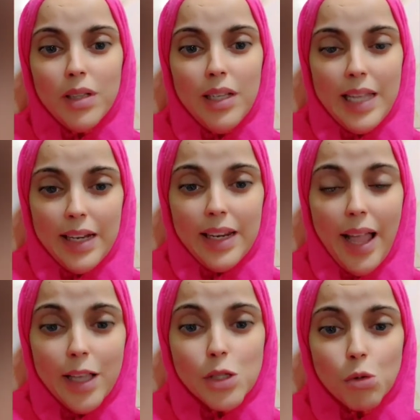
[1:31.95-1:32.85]
يعني
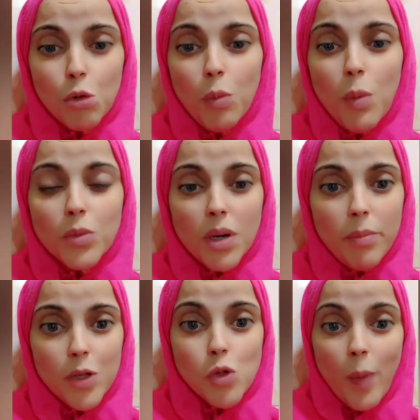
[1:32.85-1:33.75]
عايز تطلبه من
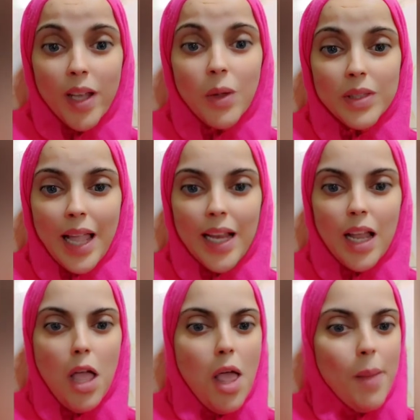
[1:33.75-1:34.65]
ربنا سبحانه وتعالى
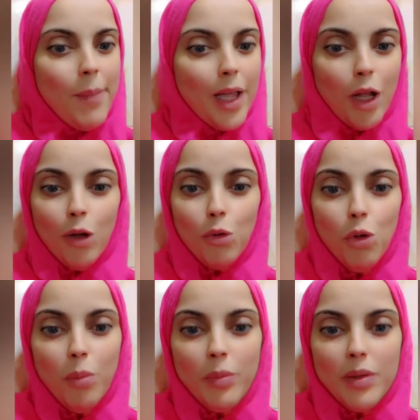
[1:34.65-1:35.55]
ما احنا
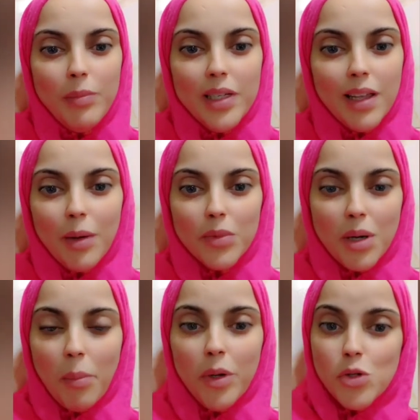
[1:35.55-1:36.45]
هنطلب من مين غير من
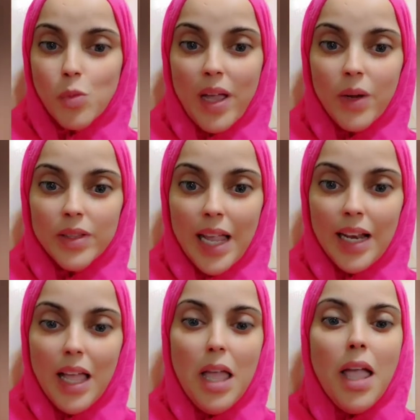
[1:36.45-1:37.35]
ربنا سبحانه
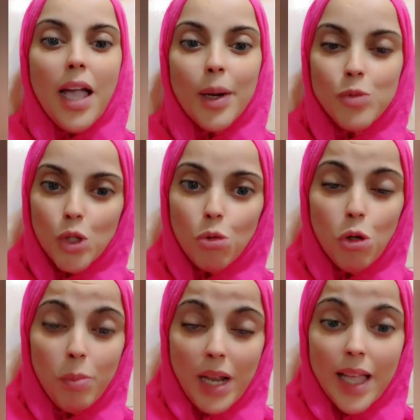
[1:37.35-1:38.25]
وتعالى احنا مش
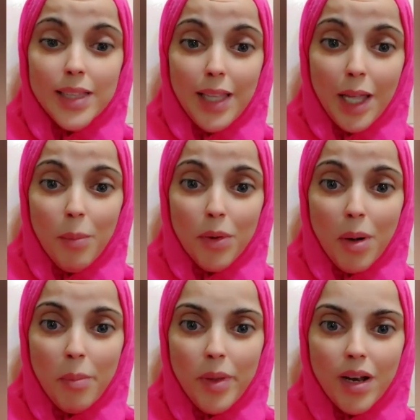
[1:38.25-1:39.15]
هنطلب من حد غير من
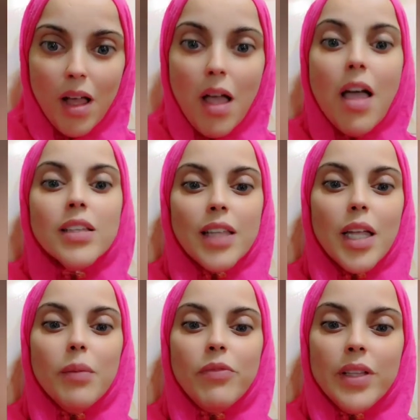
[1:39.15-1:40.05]
ربنا
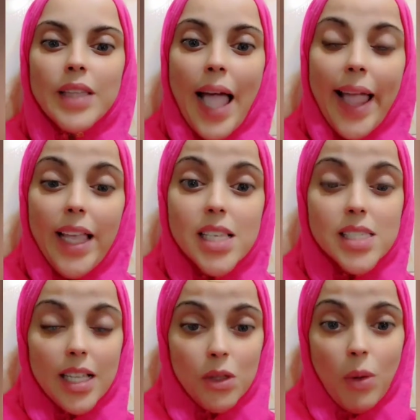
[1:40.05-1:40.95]
طيب فانت عايز
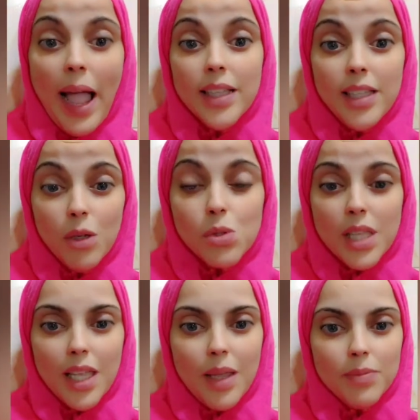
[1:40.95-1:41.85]
الدعاء ده
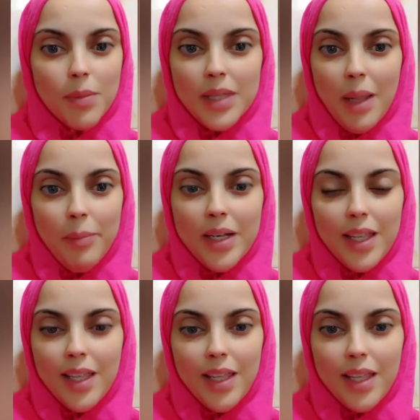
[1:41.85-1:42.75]
يستجاب طب تعمل
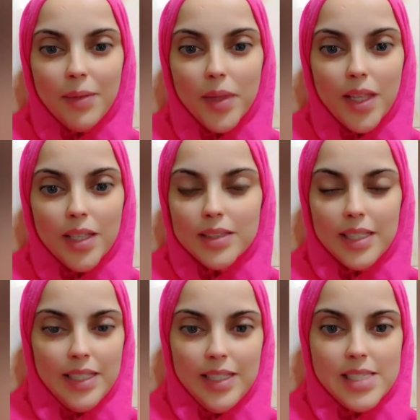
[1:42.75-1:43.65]
ايه
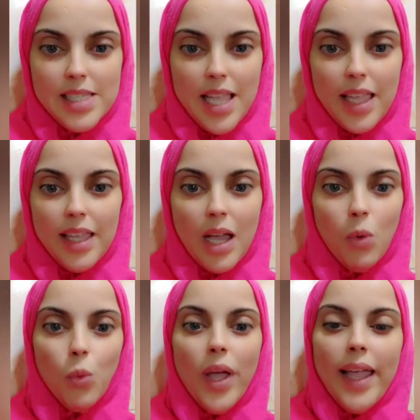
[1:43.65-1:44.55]
تدعي ازاي
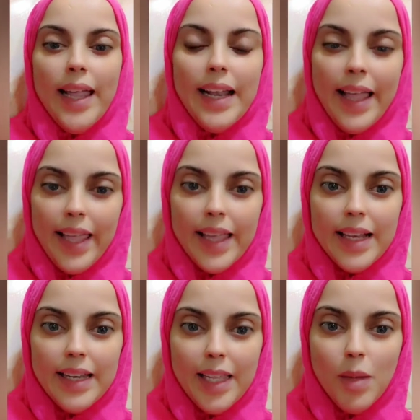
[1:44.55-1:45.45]
او ايه الحاجة اللي هي